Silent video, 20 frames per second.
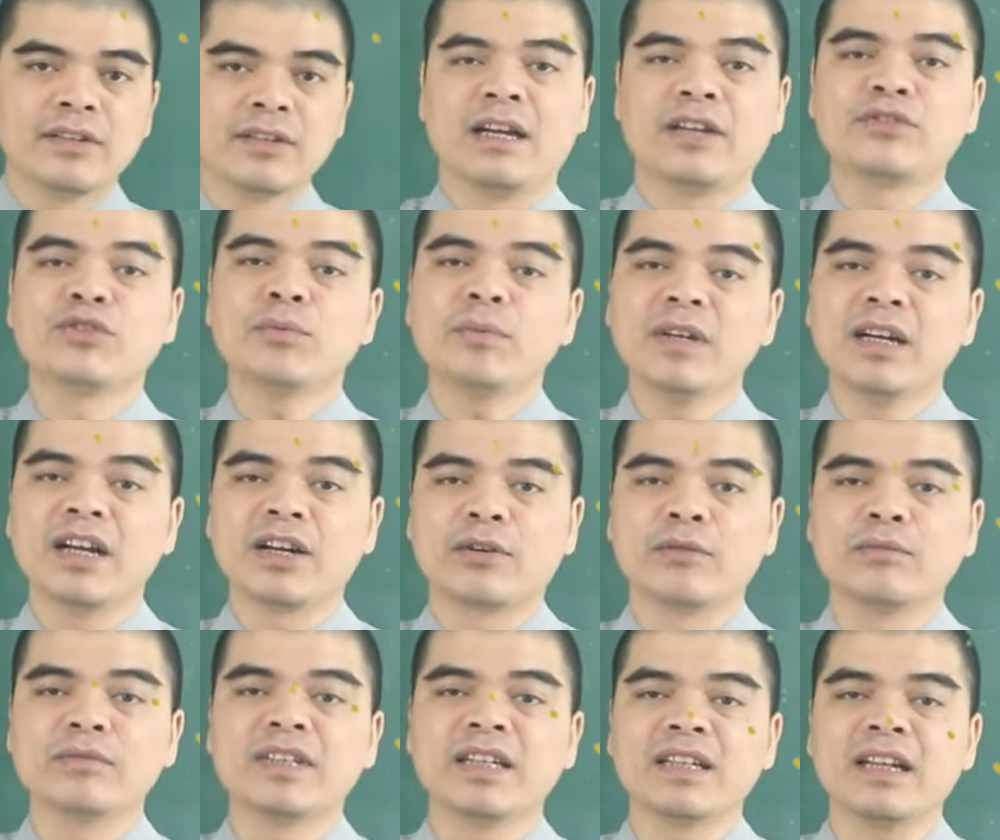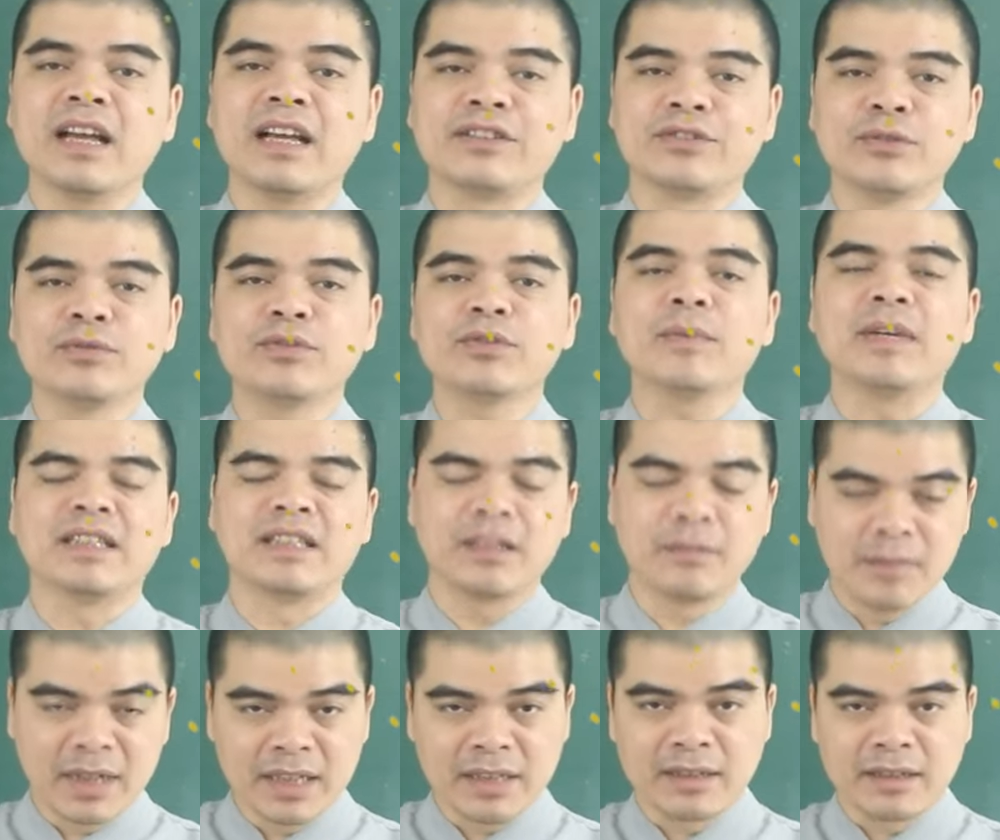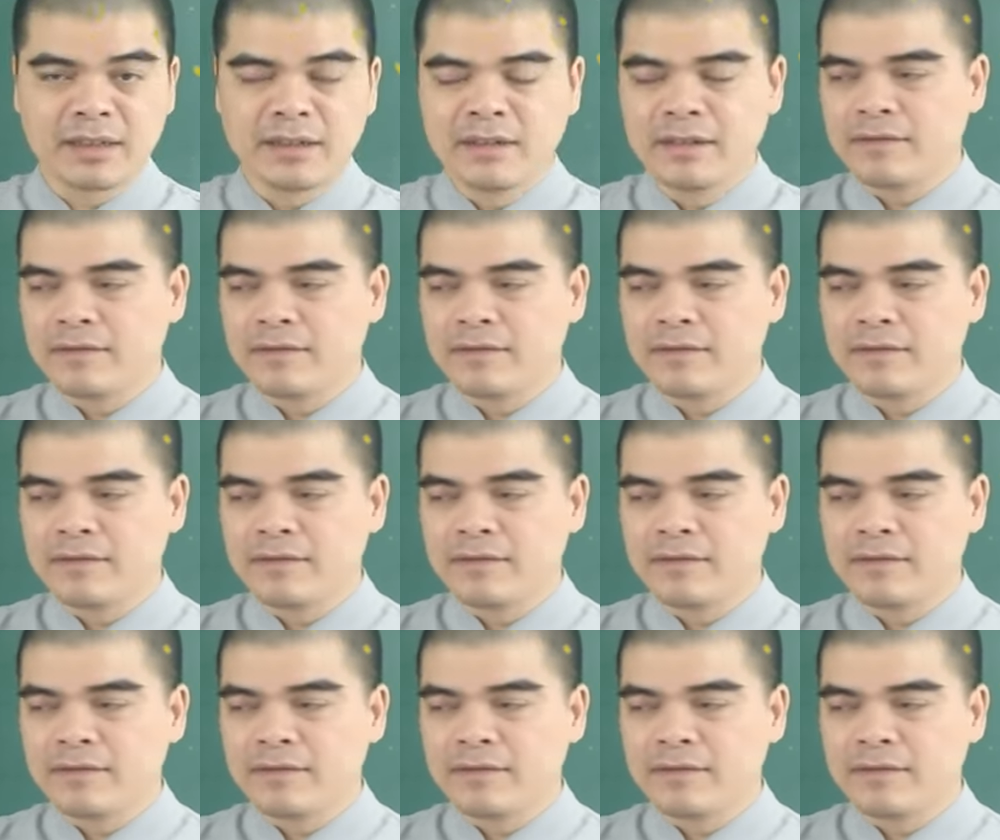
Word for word: à, giúp người cũng chính là giúp cho bản thân mình